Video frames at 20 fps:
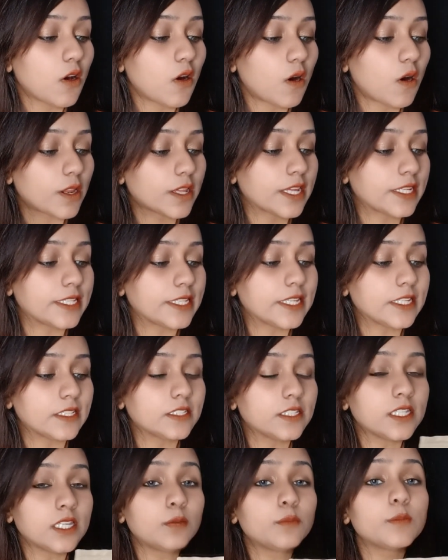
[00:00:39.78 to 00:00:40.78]
ऑर्गेनिक
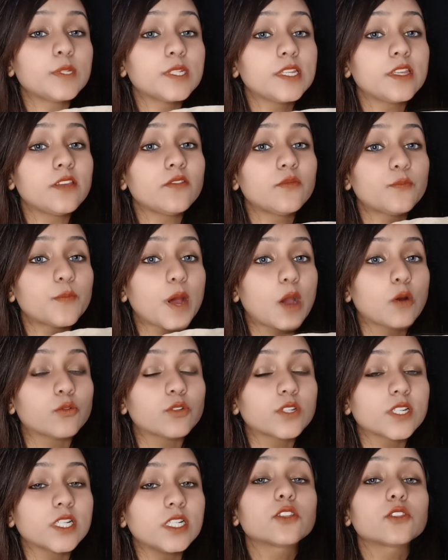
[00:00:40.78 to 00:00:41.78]
नीम लीफ
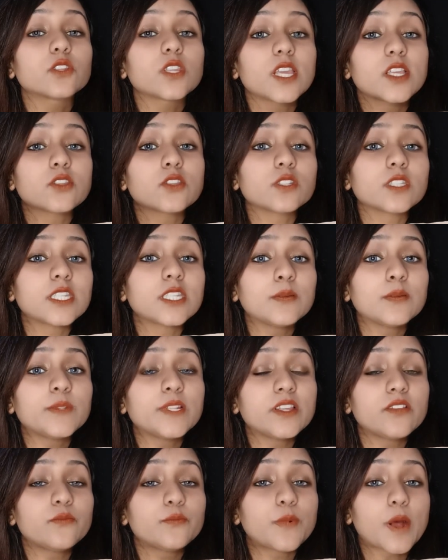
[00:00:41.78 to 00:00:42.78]
पाउडर ये जो नीम
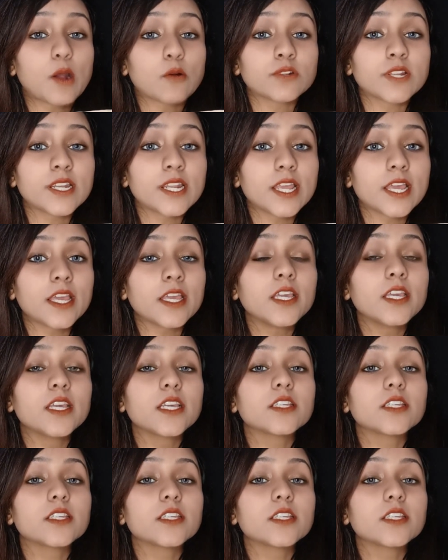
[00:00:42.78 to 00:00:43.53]
लीफ पाउडर है